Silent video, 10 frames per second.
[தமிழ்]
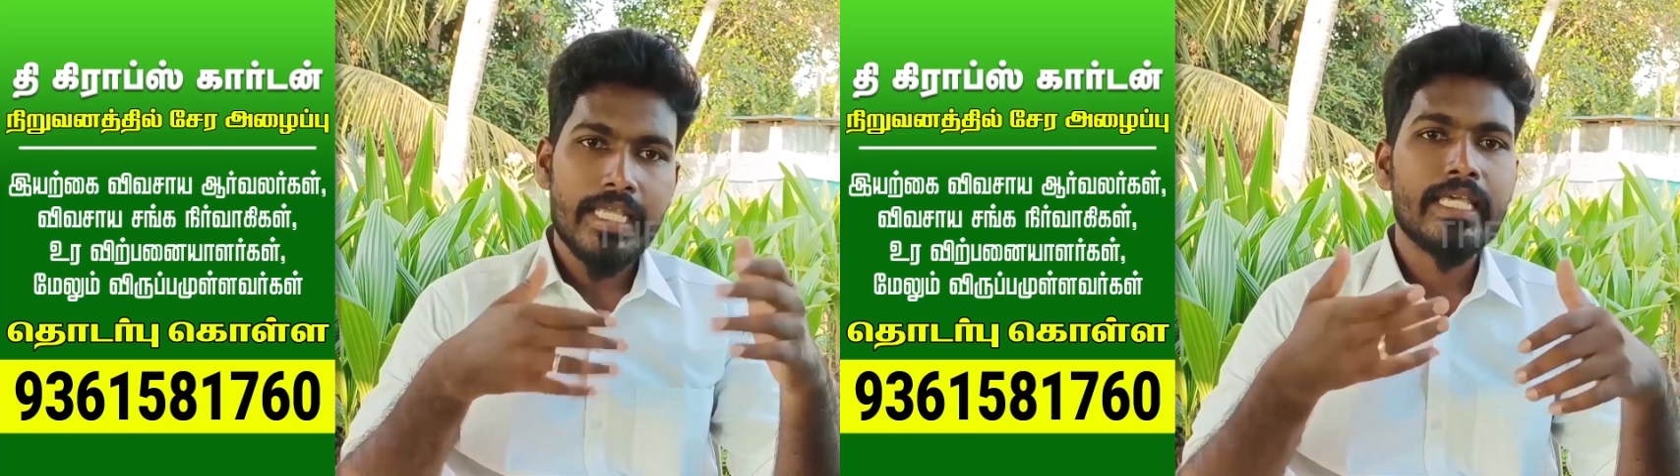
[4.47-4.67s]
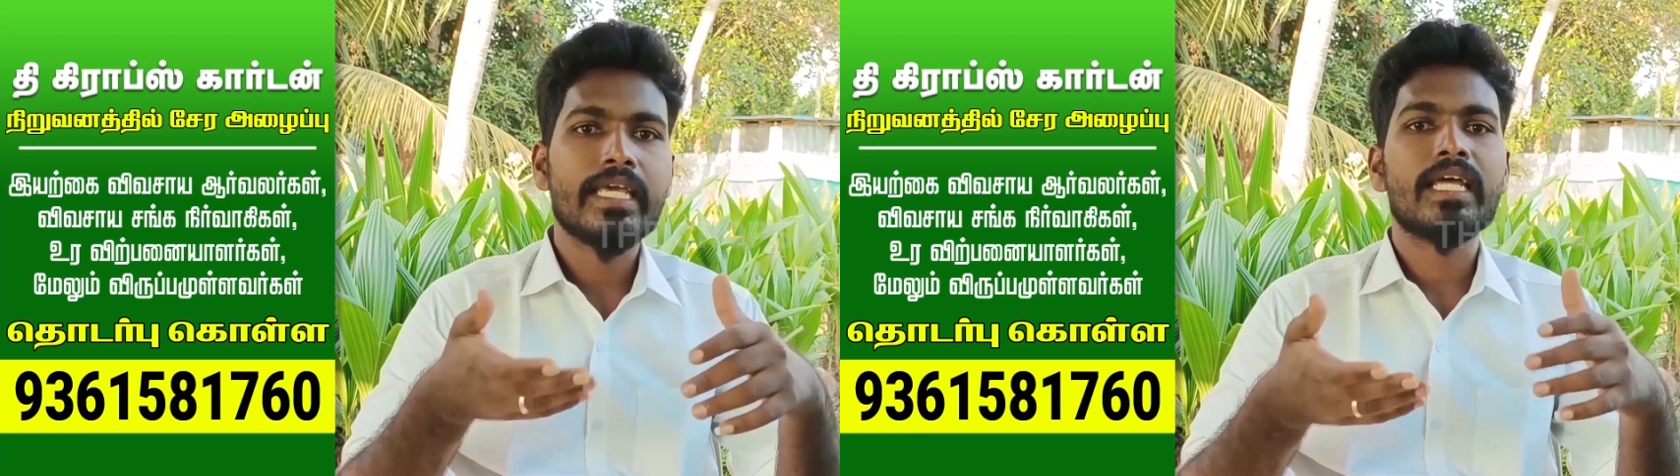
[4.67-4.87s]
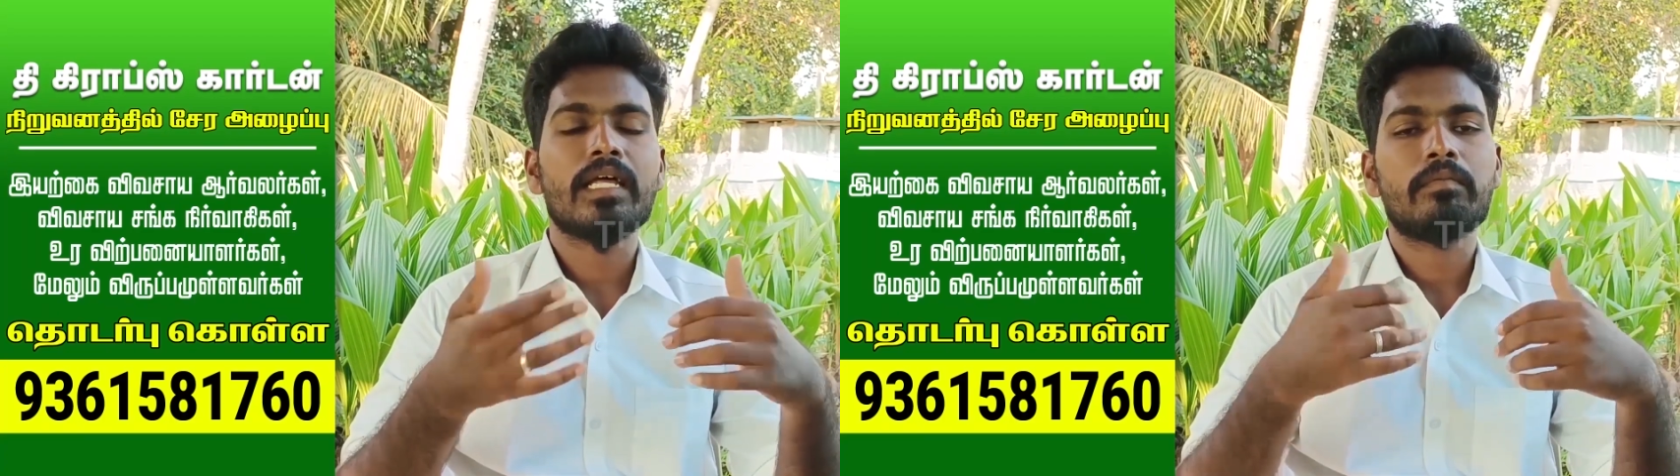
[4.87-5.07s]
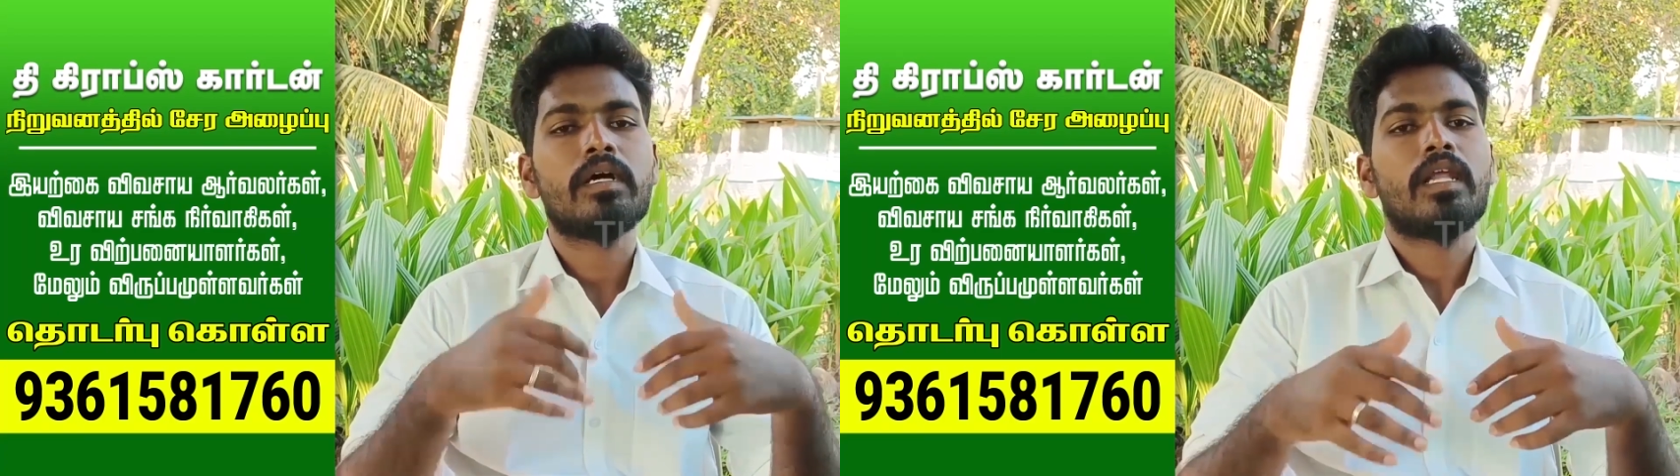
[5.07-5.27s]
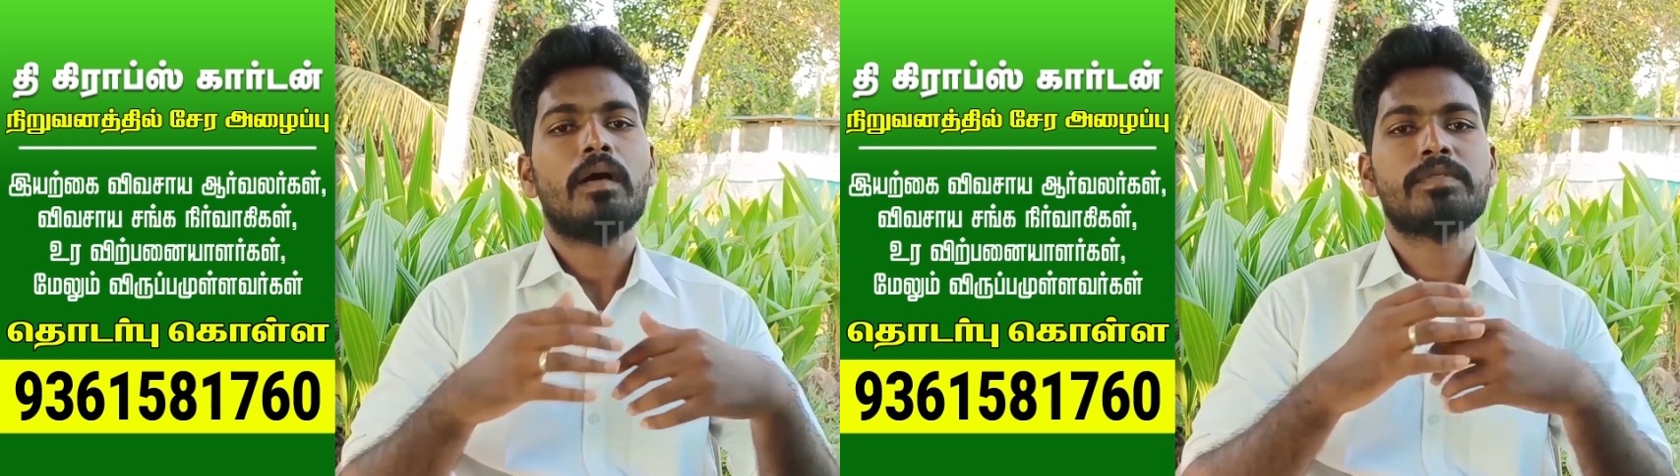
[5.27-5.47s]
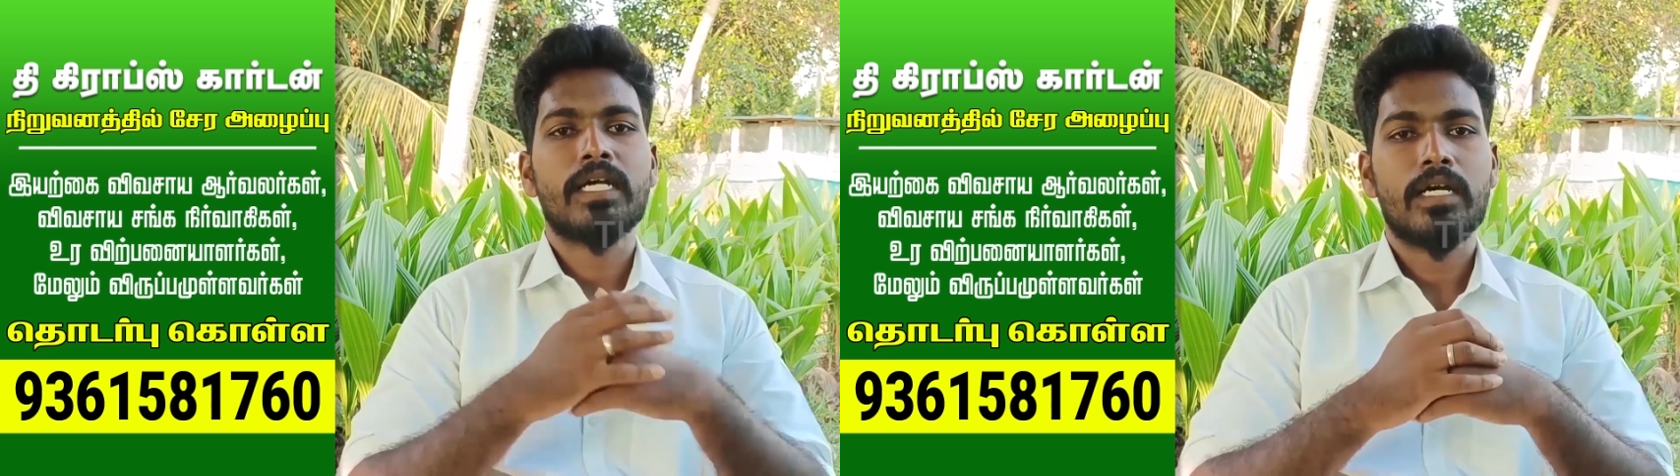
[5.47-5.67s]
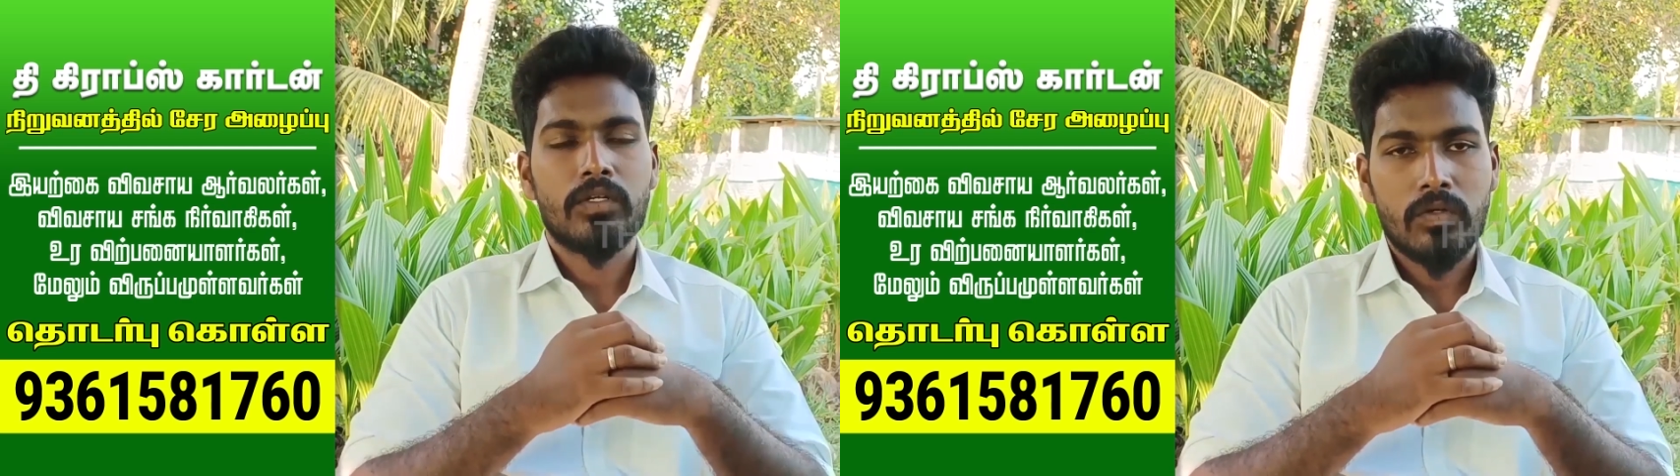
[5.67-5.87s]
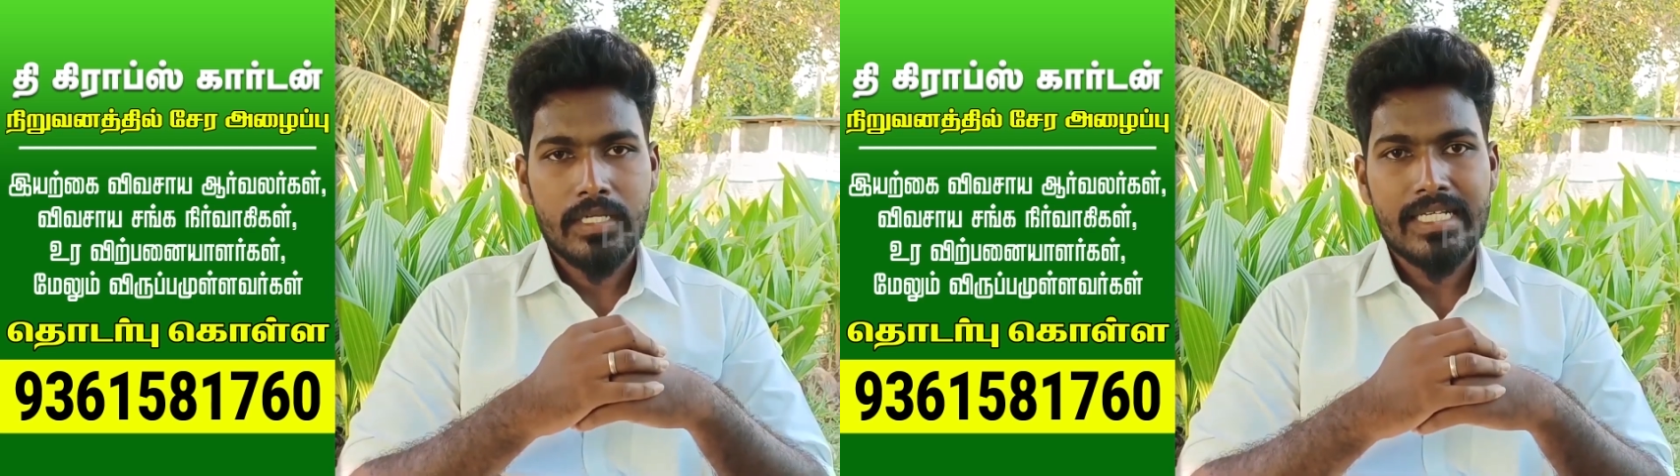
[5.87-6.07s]
நீங்கள் நம்ம கிராப்ஸ்
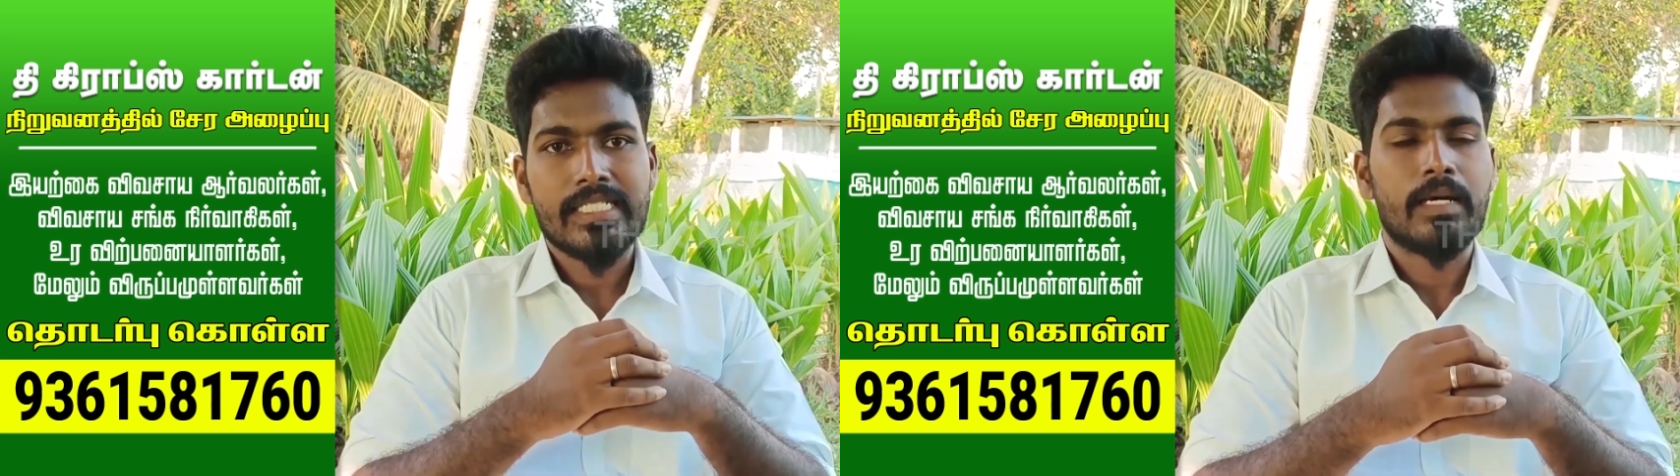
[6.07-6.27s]
கார்டனோட